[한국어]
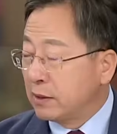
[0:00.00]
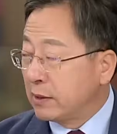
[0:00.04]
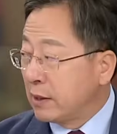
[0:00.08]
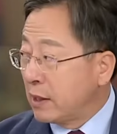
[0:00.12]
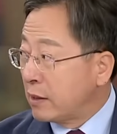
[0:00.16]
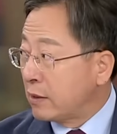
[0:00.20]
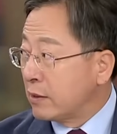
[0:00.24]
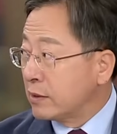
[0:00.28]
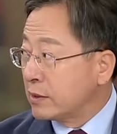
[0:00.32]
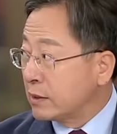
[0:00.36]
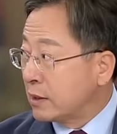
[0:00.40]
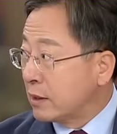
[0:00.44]
낼
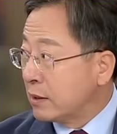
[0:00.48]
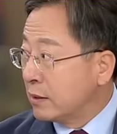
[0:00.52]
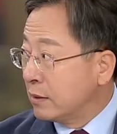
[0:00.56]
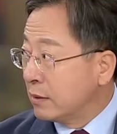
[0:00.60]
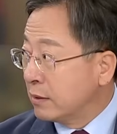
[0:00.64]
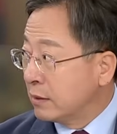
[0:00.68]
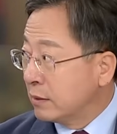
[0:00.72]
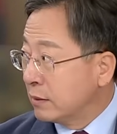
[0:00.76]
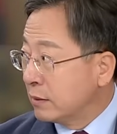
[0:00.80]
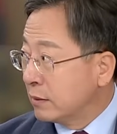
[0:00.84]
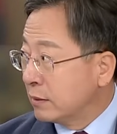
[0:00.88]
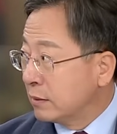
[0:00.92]
것이다
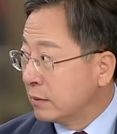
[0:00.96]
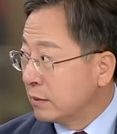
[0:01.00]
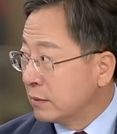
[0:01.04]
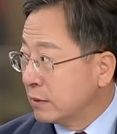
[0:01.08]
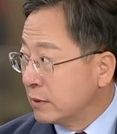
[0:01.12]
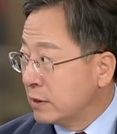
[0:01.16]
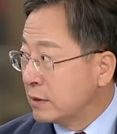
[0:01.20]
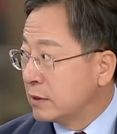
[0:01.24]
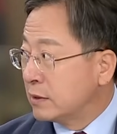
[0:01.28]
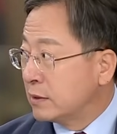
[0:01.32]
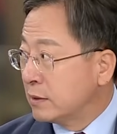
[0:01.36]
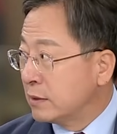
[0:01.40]
이런
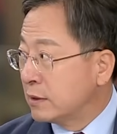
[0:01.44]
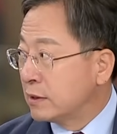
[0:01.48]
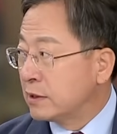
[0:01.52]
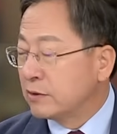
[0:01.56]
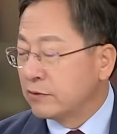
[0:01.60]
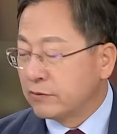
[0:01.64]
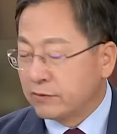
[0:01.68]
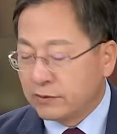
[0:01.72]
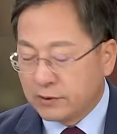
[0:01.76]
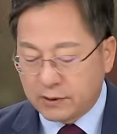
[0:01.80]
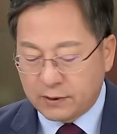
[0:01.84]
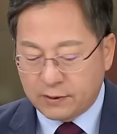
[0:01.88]
예,
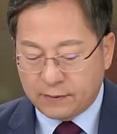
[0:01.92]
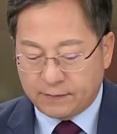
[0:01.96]
충분히